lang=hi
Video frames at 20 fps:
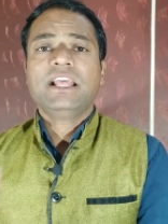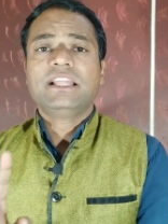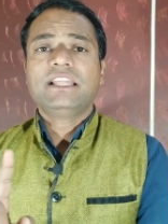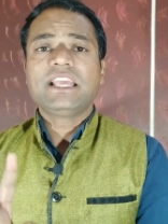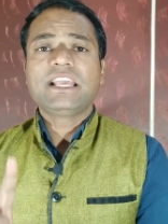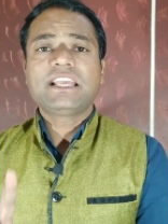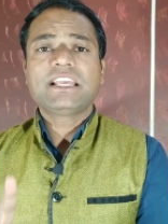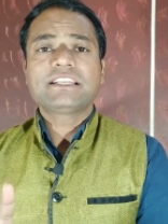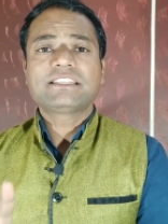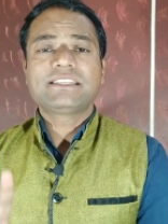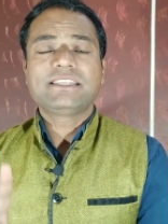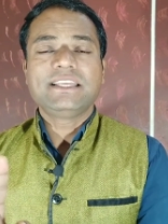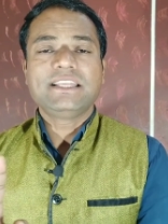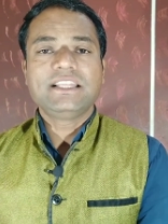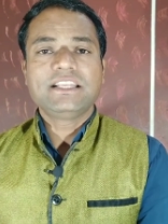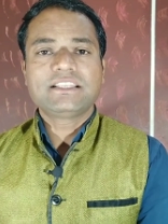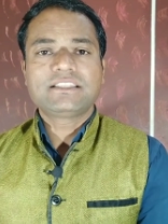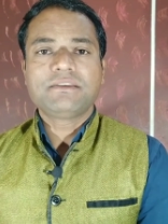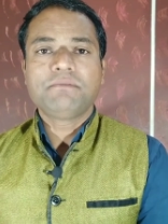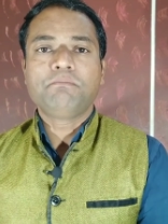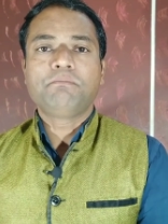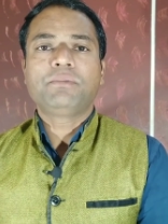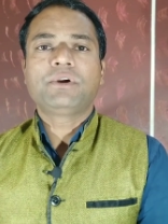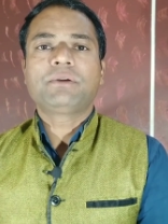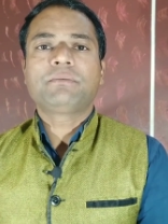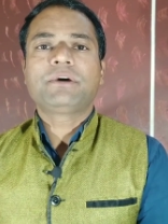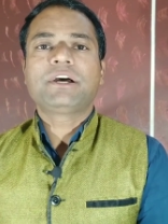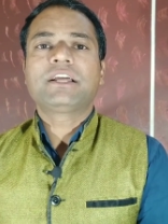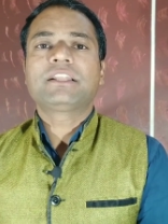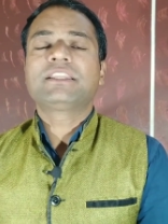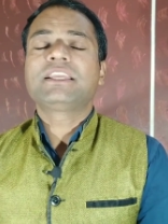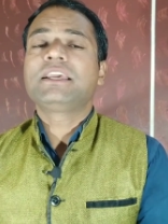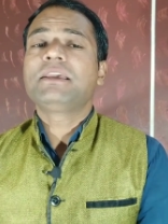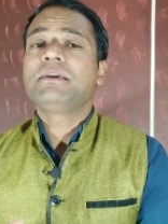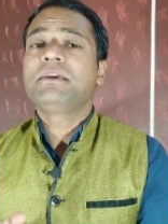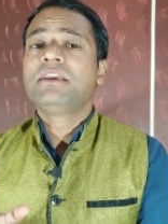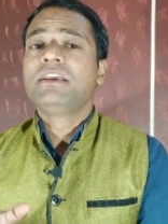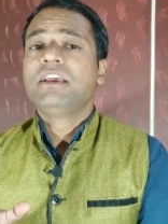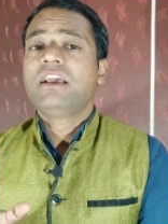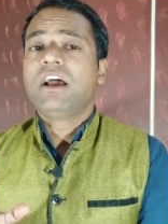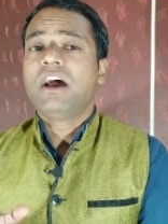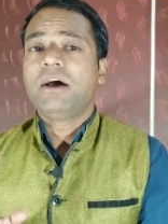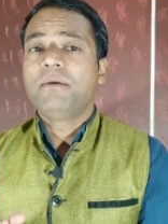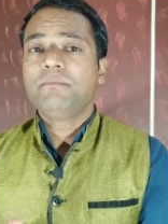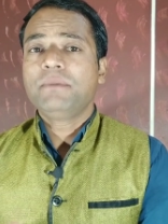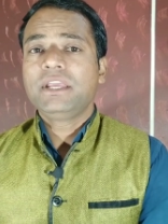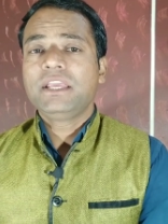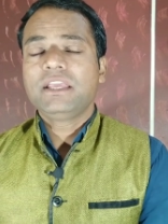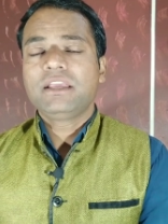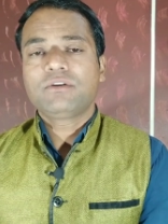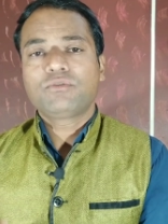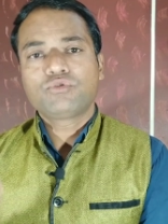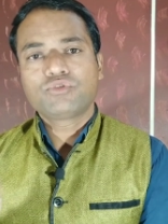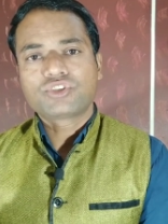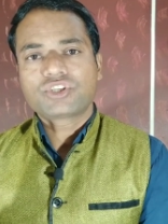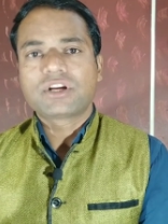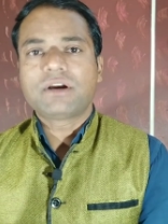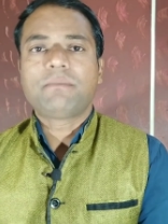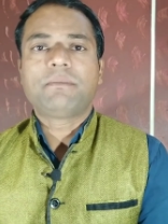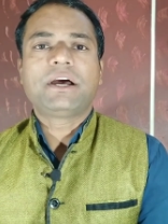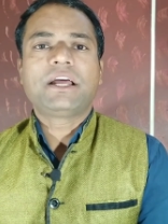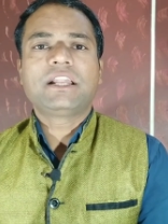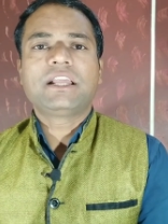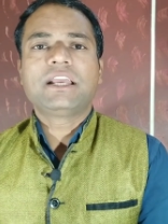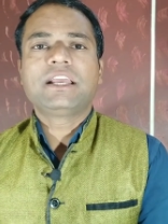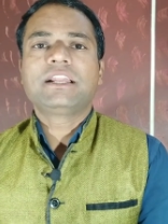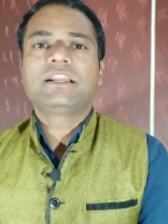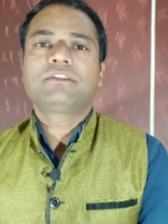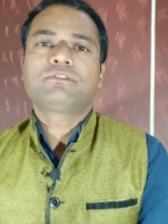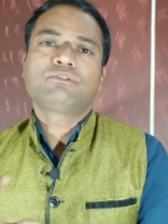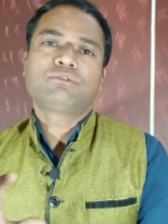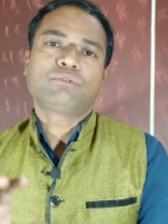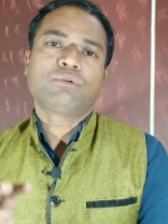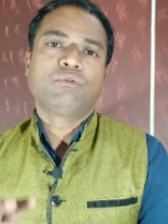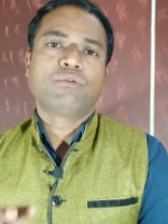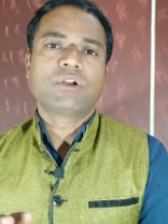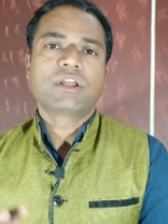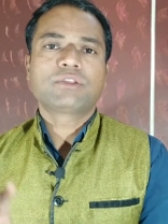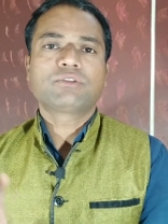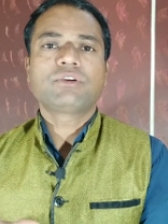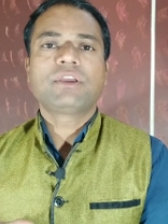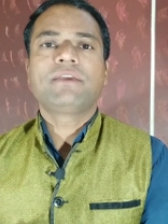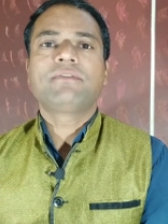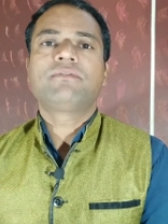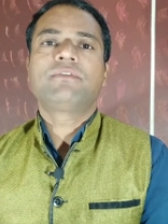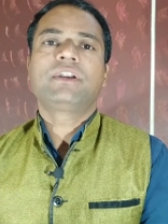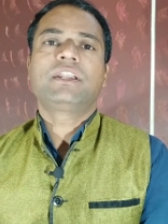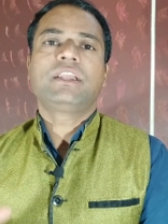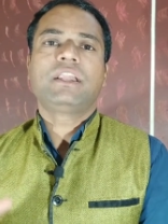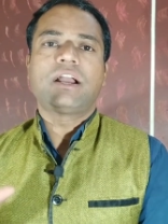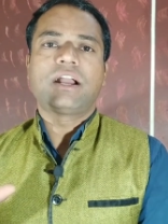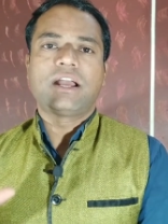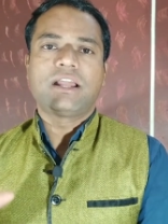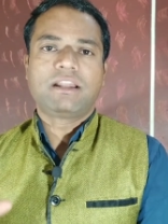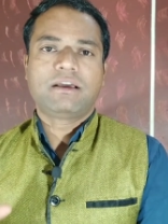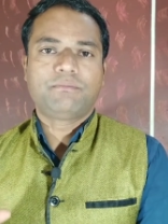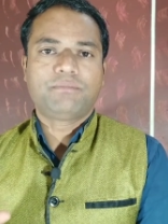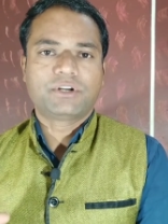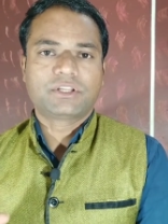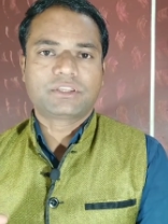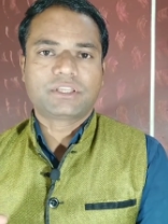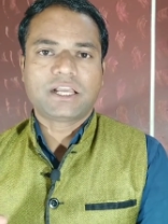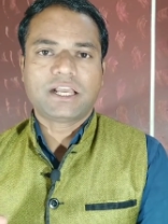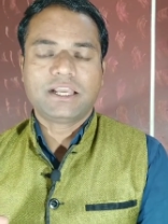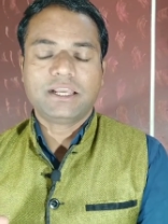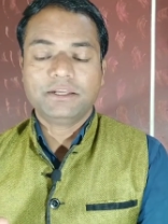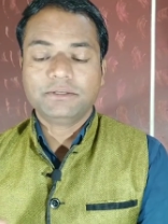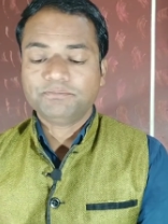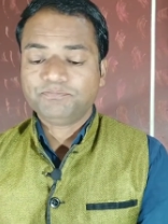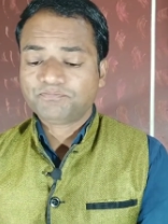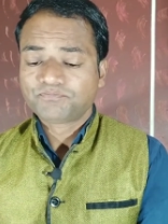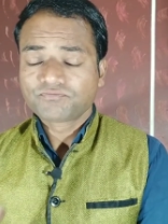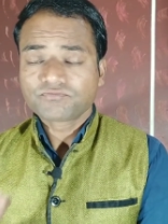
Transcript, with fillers: देखिए सीधी सिंपल बात है हमें कुछ कमाना है ना तो थोड़ा तो एफर्ट लगाना पड़ता है